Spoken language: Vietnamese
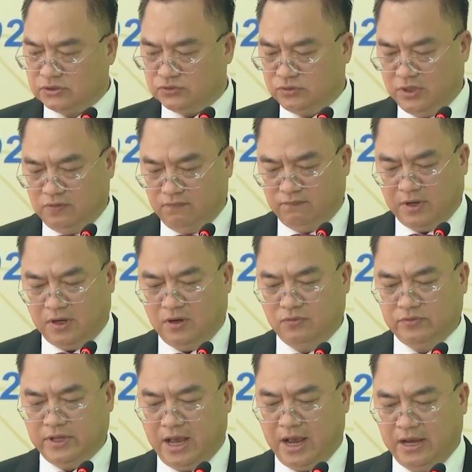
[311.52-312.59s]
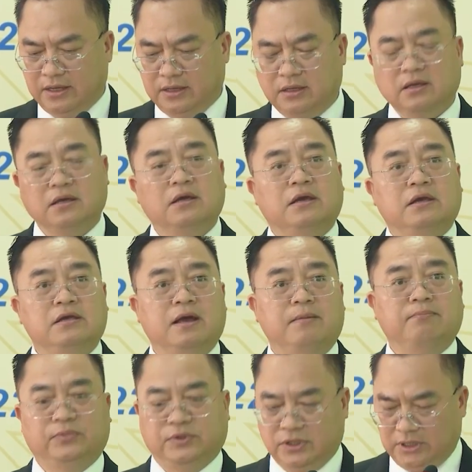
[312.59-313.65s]
nghìn không trăm hai mươi ba, xã Long
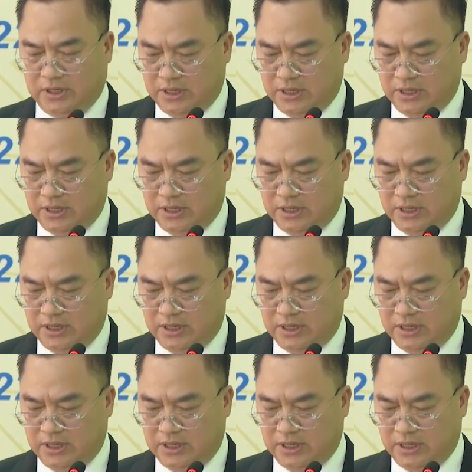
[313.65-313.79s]
Sơn vinh